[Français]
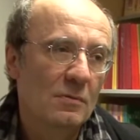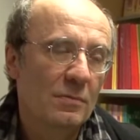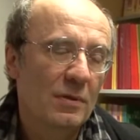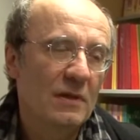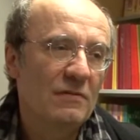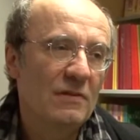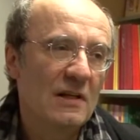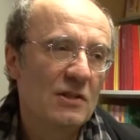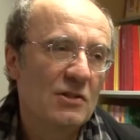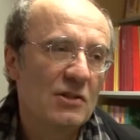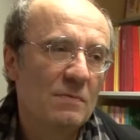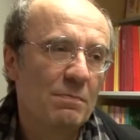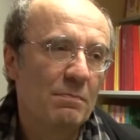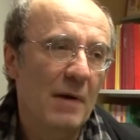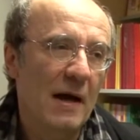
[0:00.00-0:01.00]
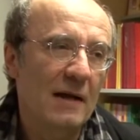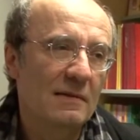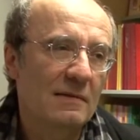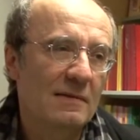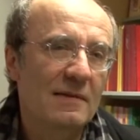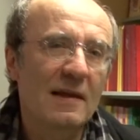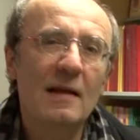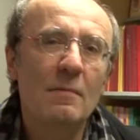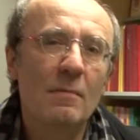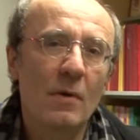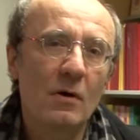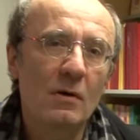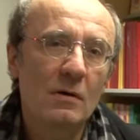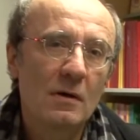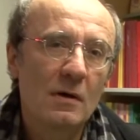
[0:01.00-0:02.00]
privilégie pas
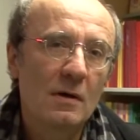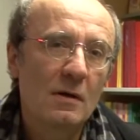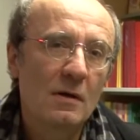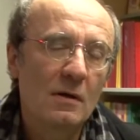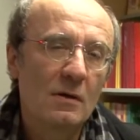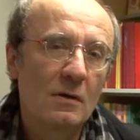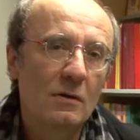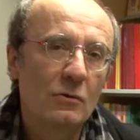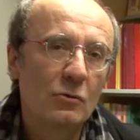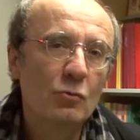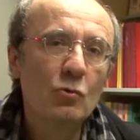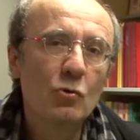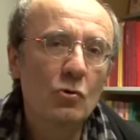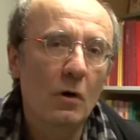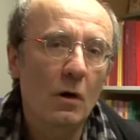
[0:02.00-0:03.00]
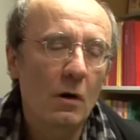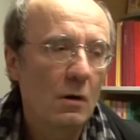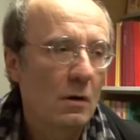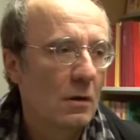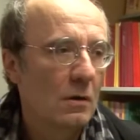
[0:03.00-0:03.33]
tellement l'humour,